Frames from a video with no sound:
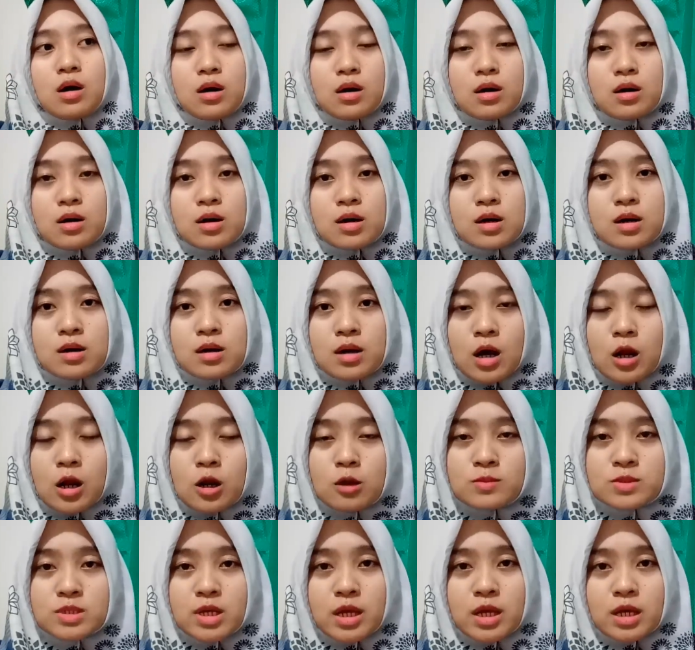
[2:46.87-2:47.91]
uh,
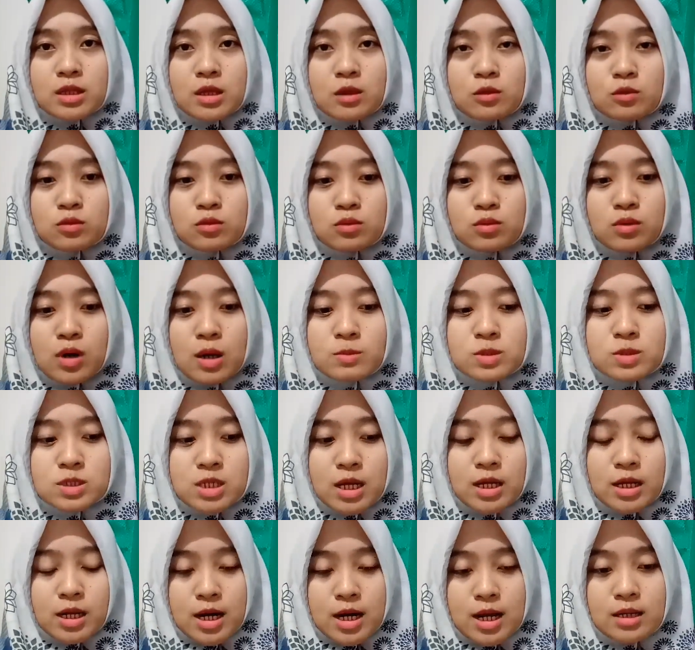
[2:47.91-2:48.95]
kalau misalnya kita tuh habis
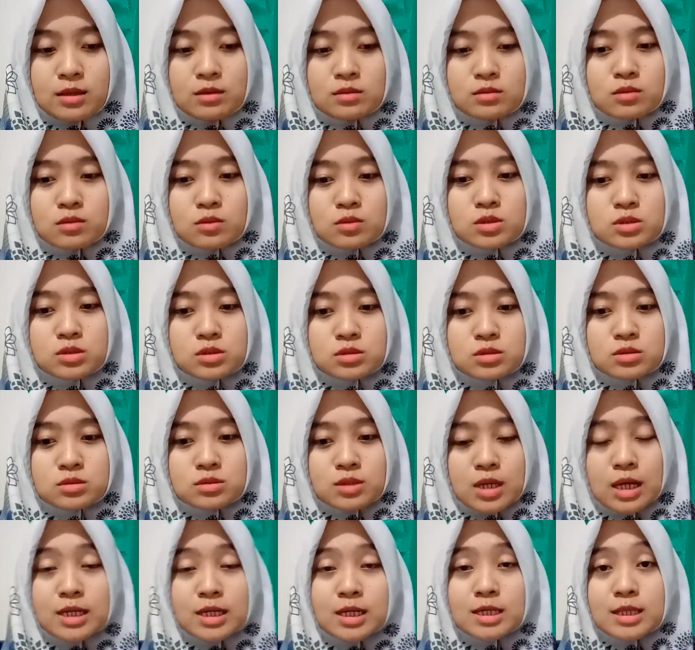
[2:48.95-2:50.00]
lahiran terus
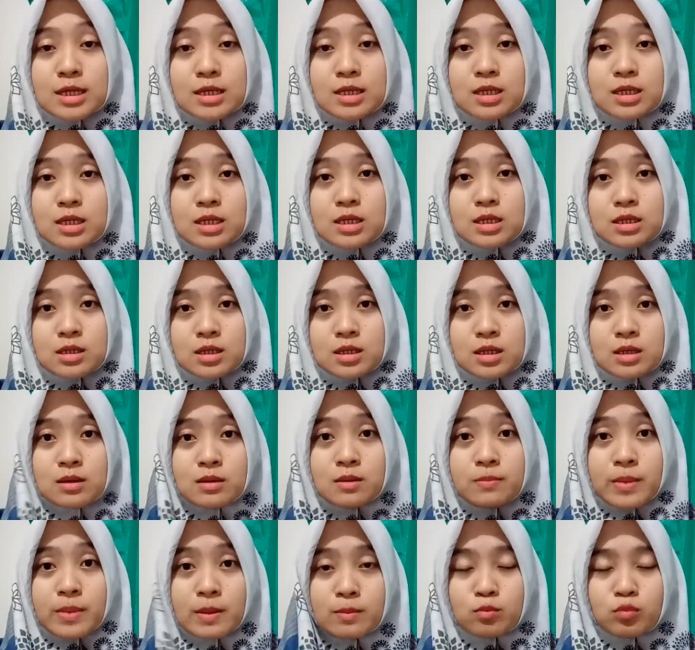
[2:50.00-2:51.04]
kan kita nih uh,
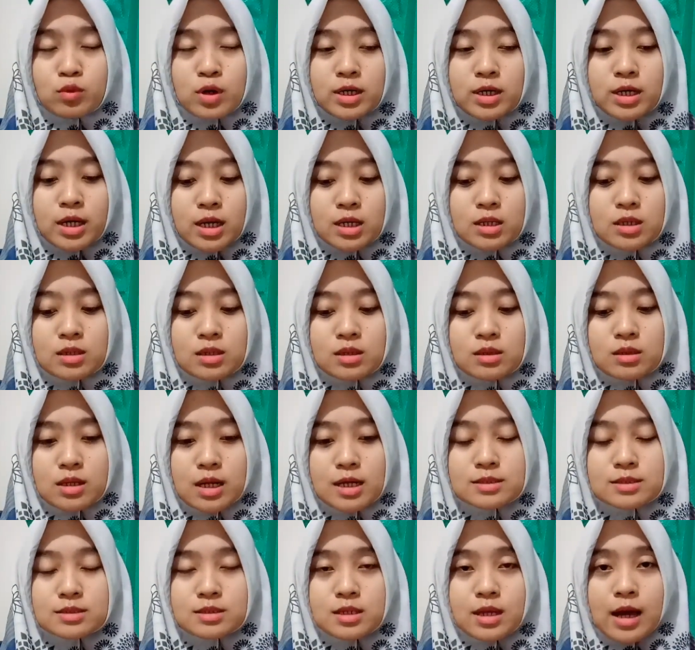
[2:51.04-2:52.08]
perempuan nih kan
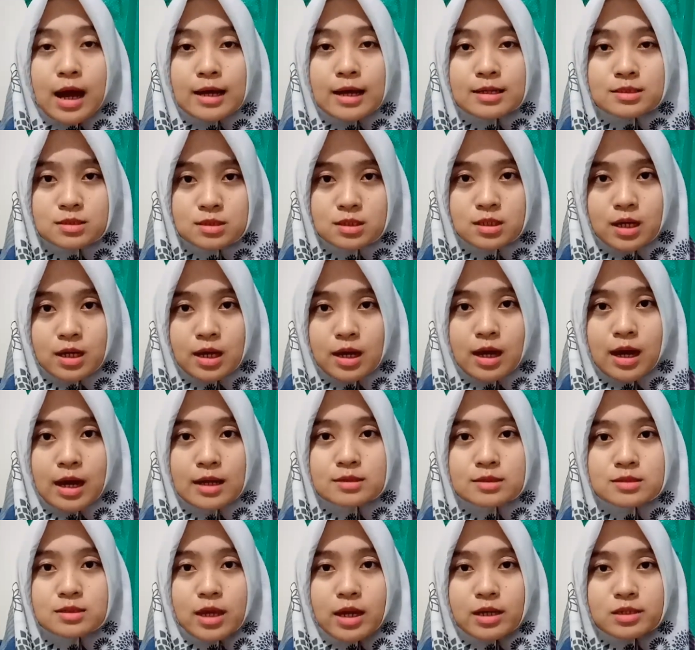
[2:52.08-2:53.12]
masih ASI ya
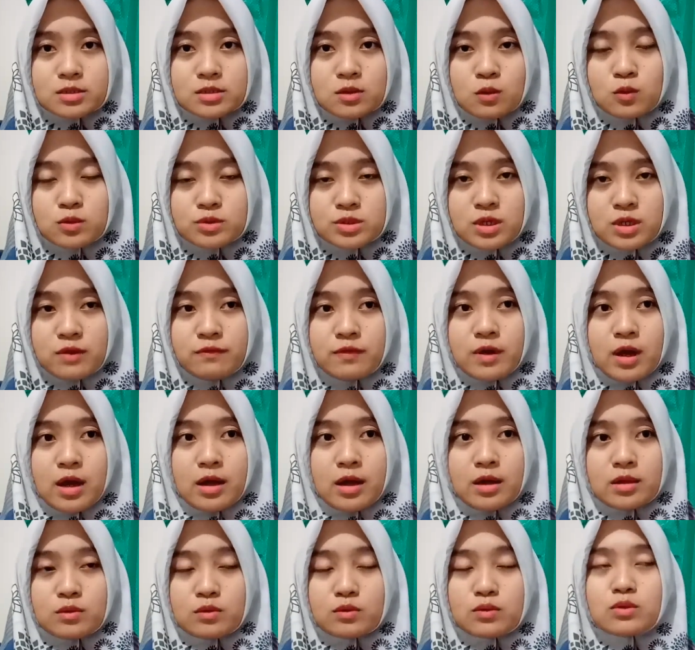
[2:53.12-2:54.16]
ASI eksklusif nah
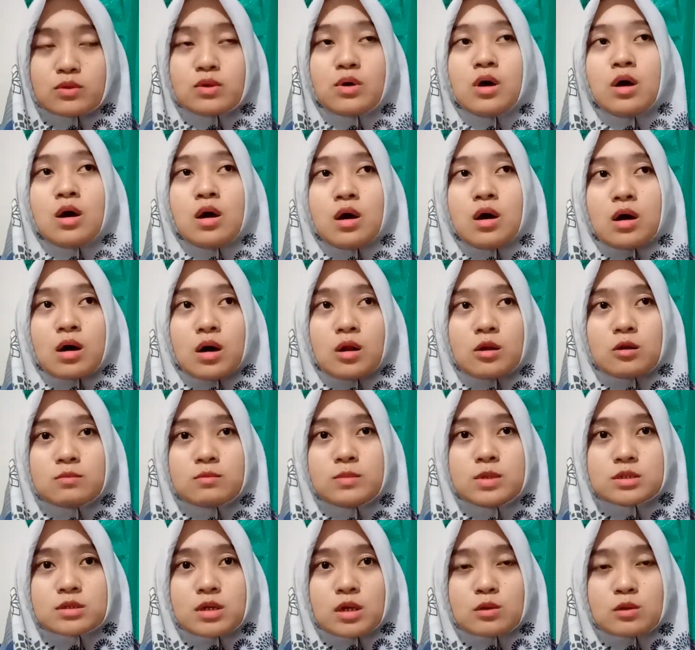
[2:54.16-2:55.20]
itu tuh kalau
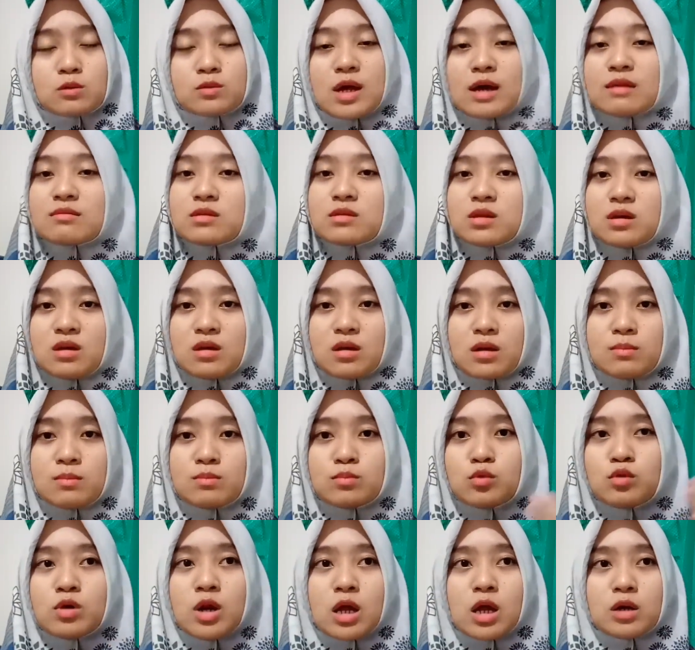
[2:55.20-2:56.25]
bisa tuh nanti 6
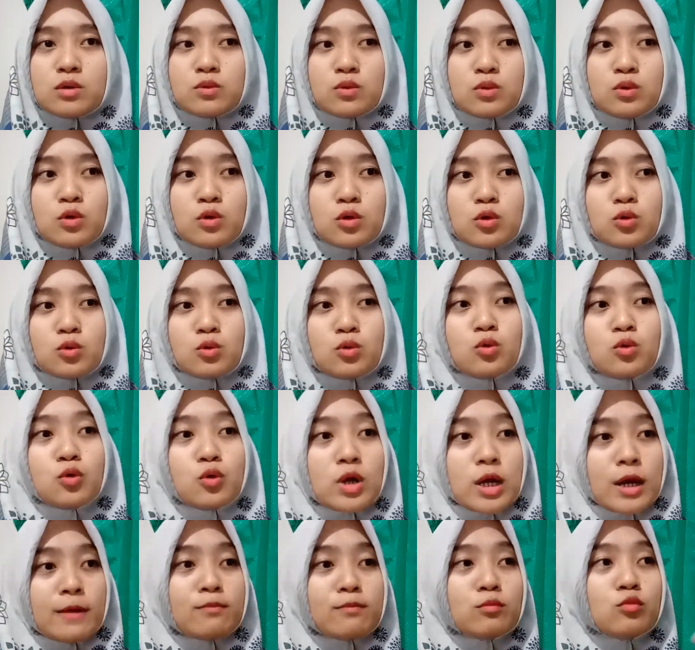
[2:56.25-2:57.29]
bulan dulu nunggu
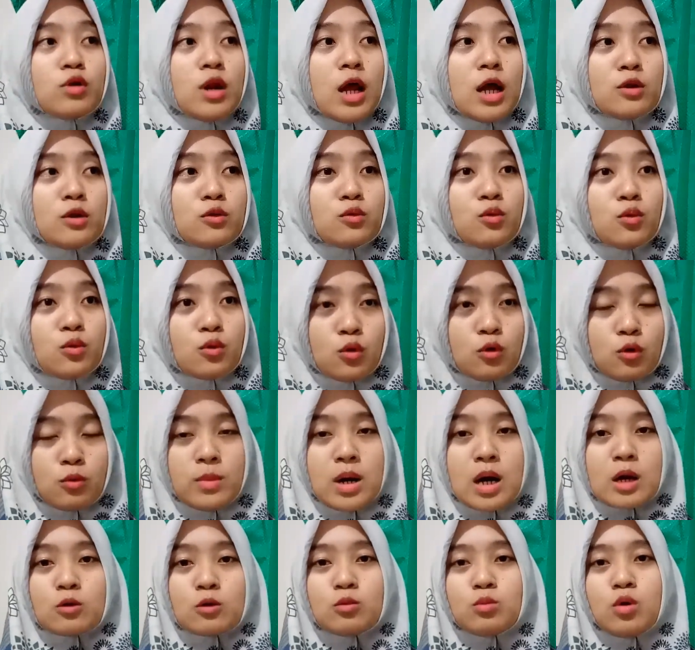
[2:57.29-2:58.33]
6 bulan dulu
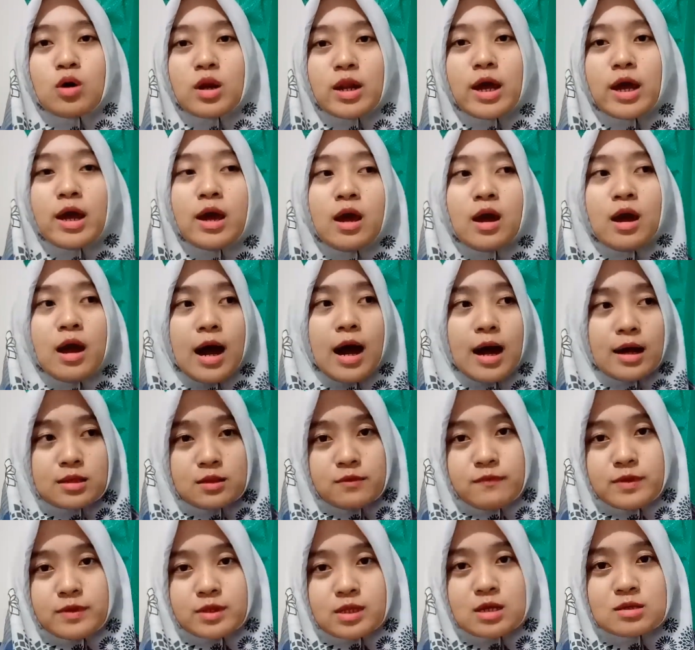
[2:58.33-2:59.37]
baru boleh
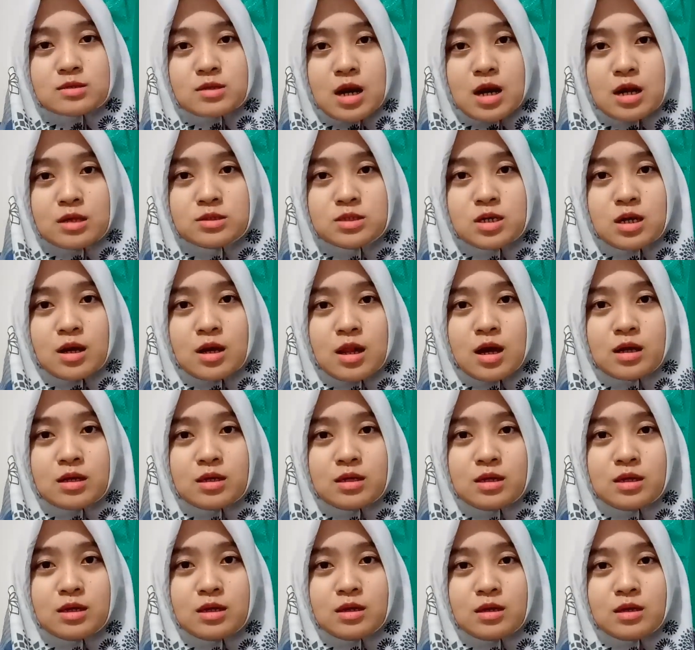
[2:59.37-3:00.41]
aktivitas ranjang
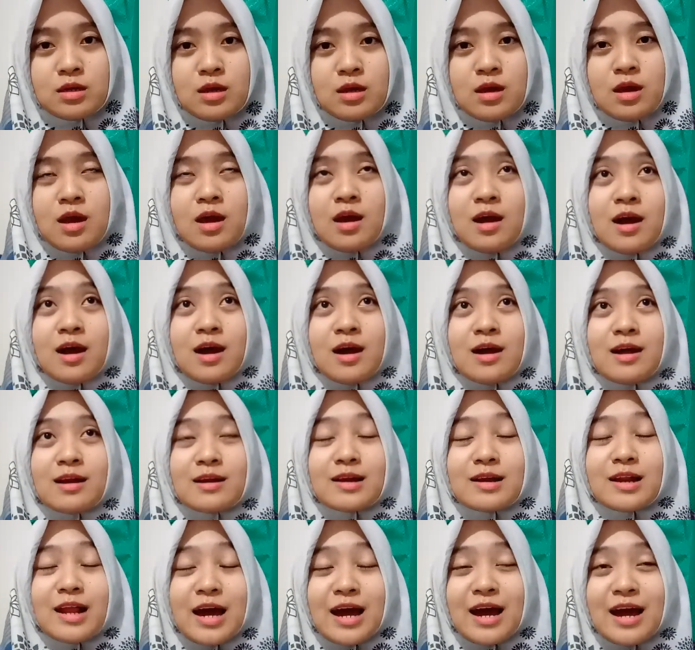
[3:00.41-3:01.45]
lagi
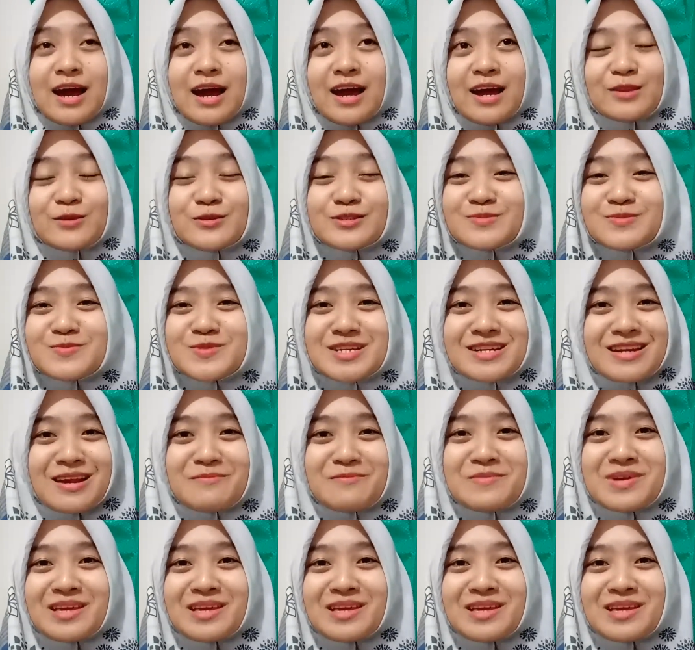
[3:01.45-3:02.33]
nah itu sebenarnya